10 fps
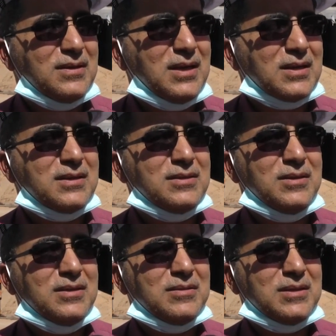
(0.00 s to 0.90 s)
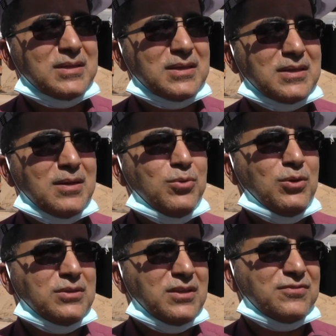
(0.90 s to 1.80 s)
لكن
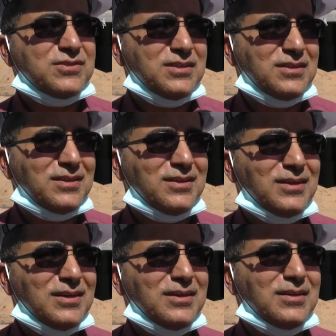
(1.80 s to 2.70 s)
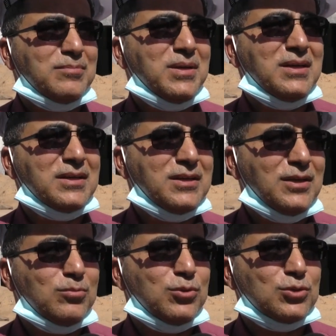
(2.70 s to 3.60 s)
كبعد نفسي
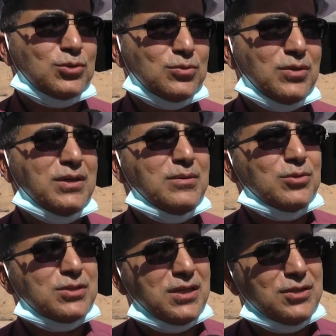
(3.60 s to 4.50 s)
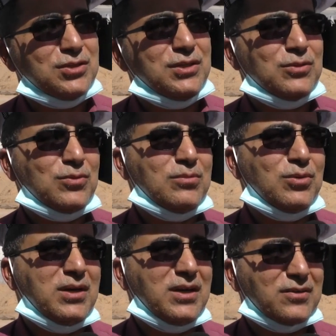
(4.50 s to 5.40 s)
للمالكي البرج وللمستاجرين
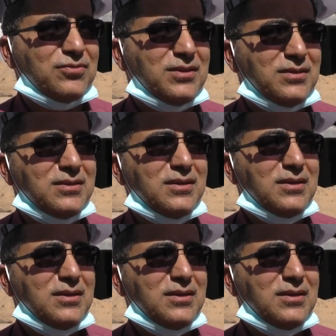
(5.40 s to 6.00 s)
والملاك فيه